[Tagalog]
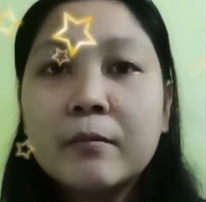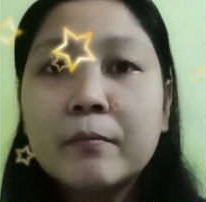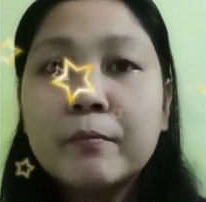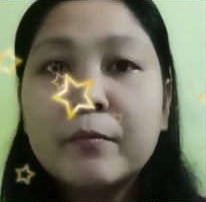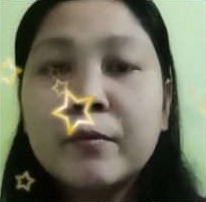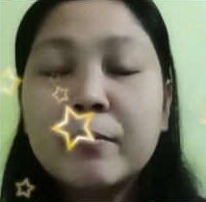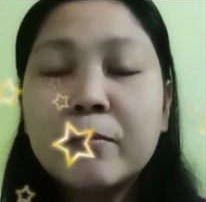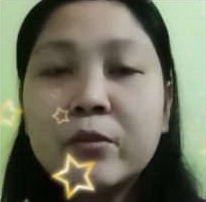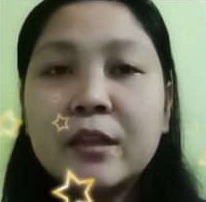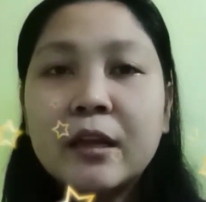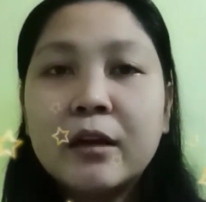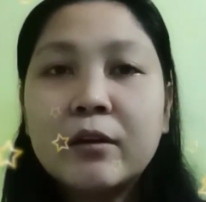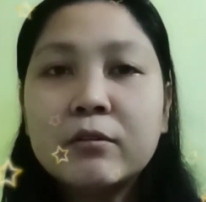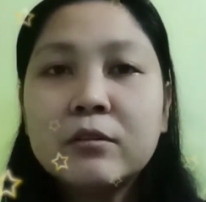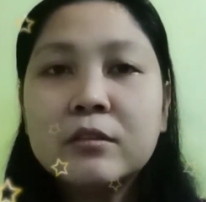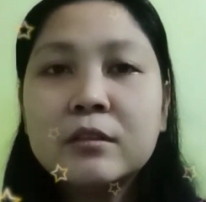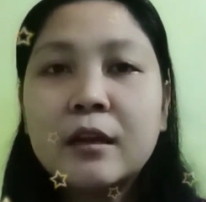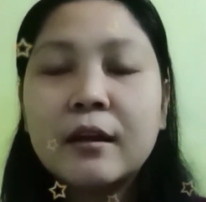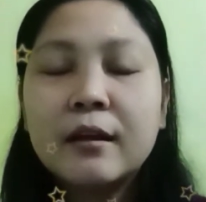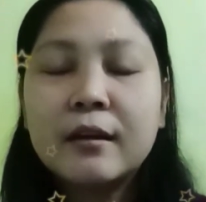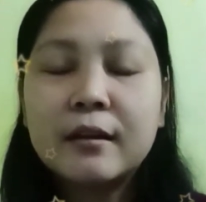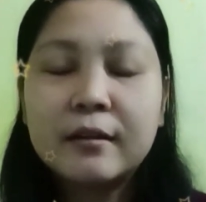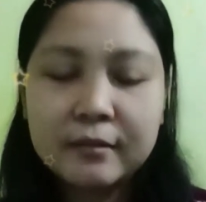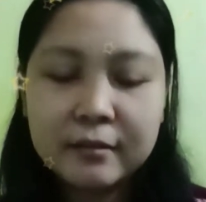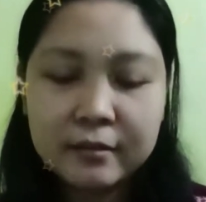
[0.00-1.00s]
pumunta ko
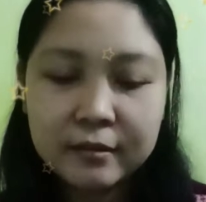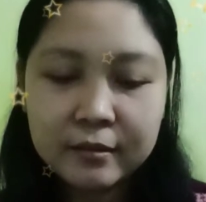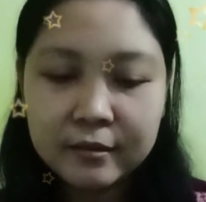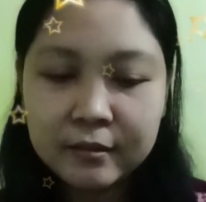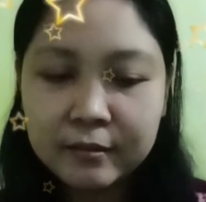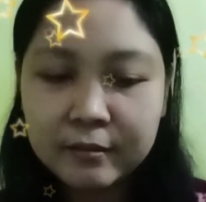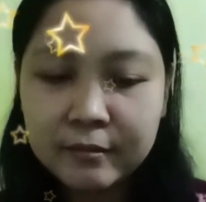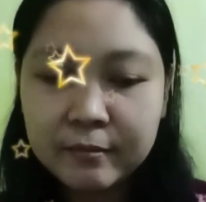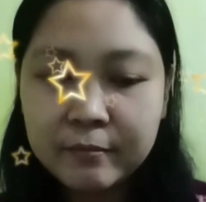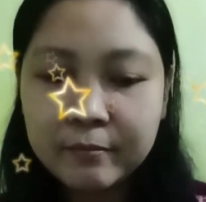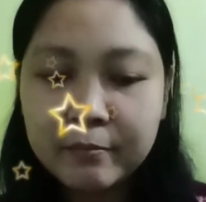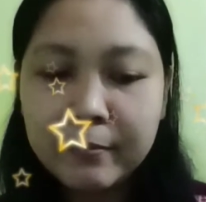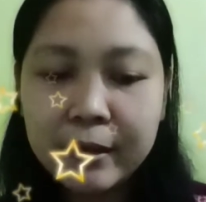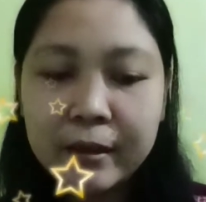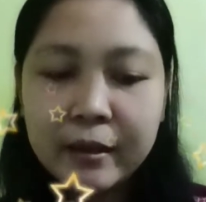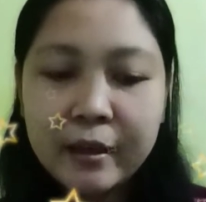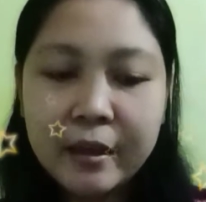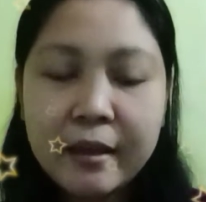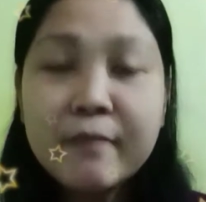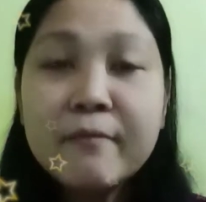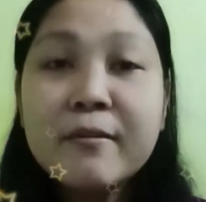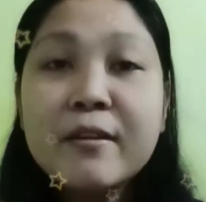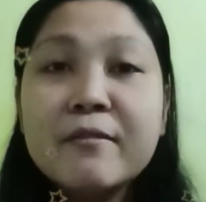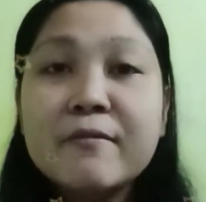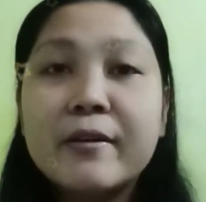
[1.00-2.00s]
sa
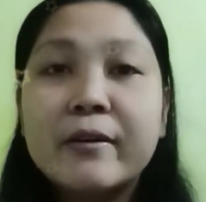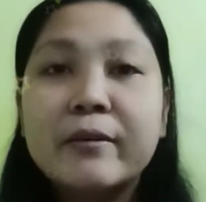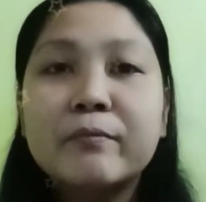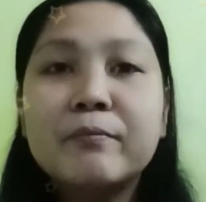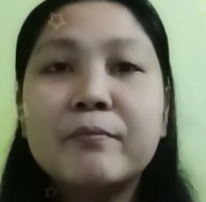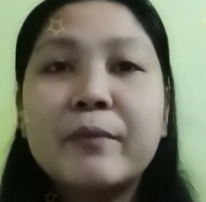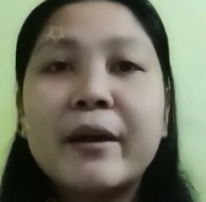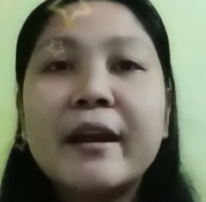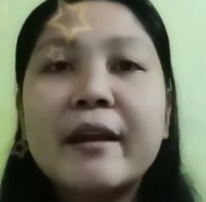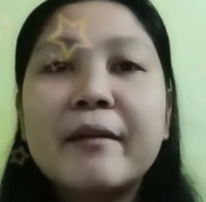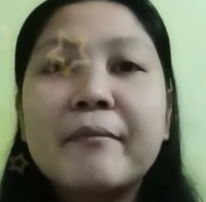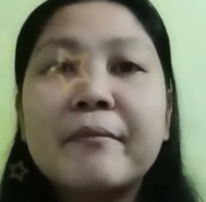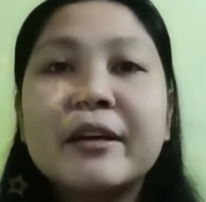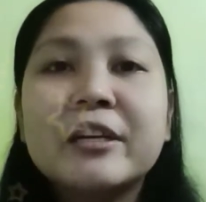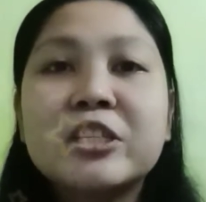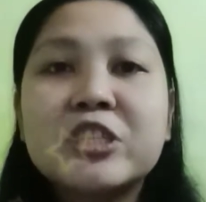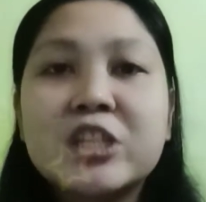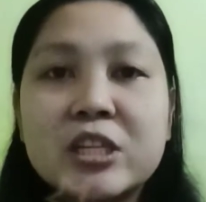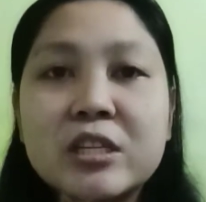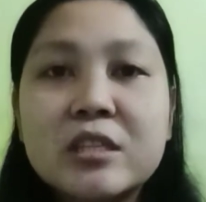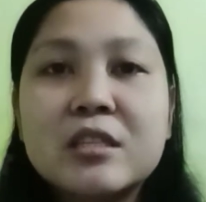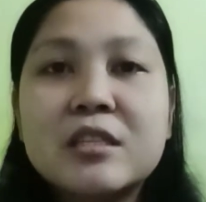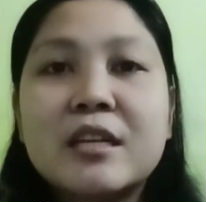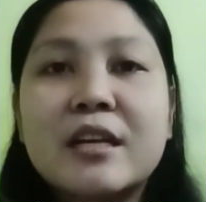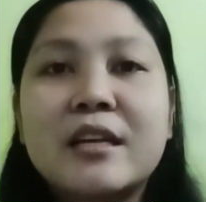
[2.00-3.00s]
pag-ibig form para
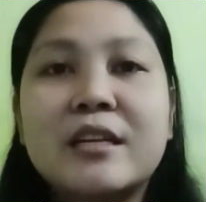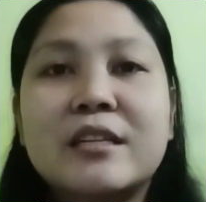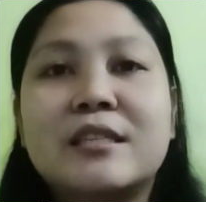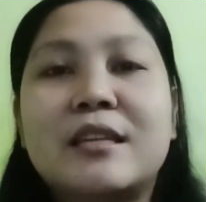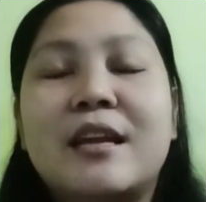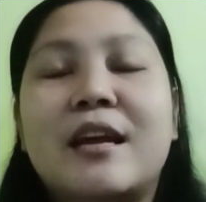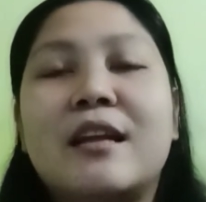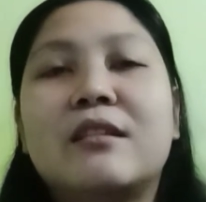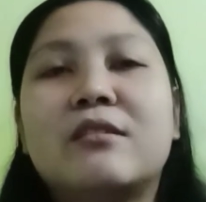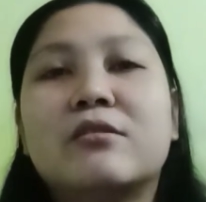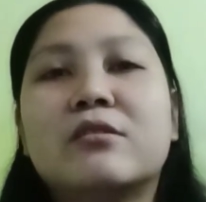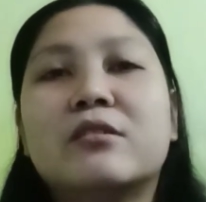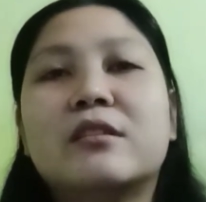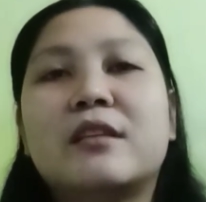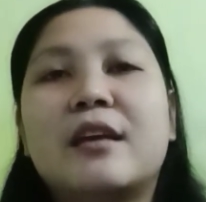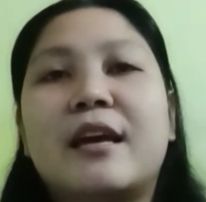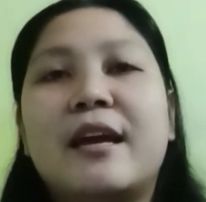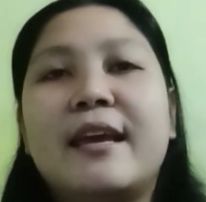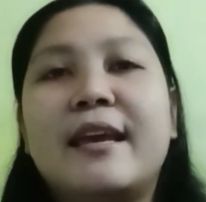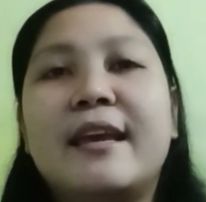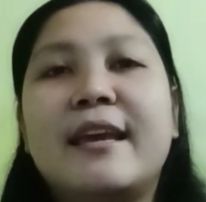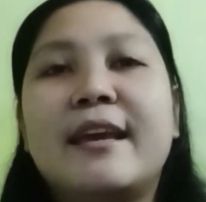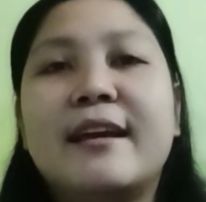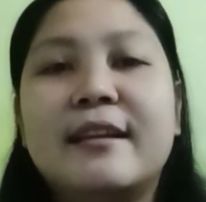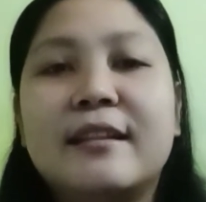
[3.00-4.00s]
mag-change ng status.
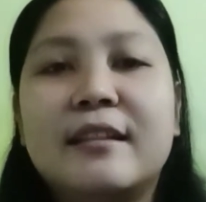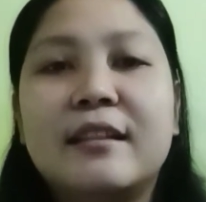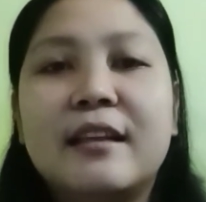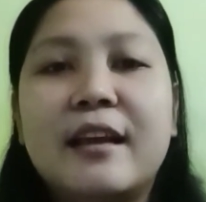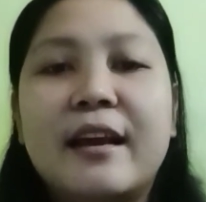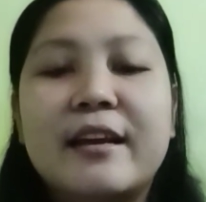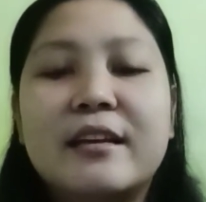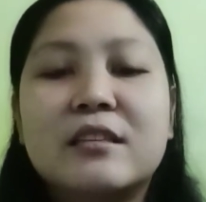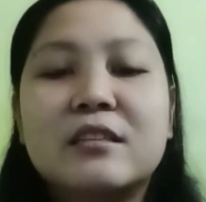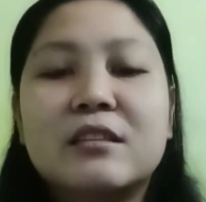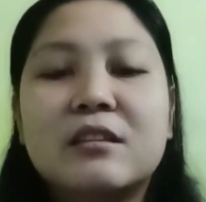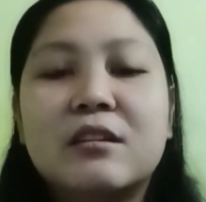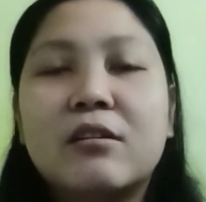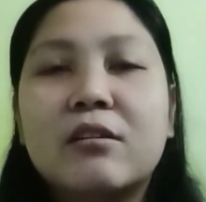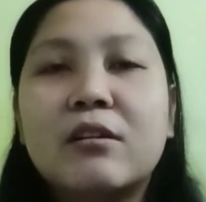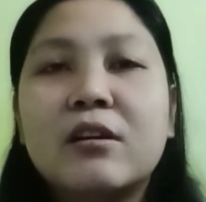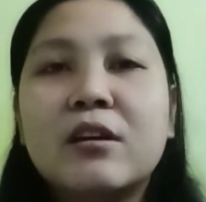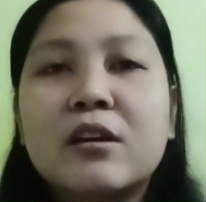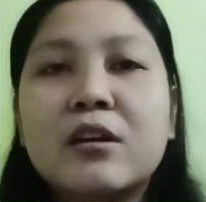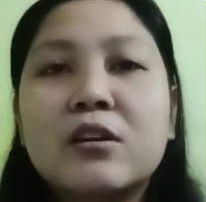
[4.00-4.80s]
Ayan guys, no?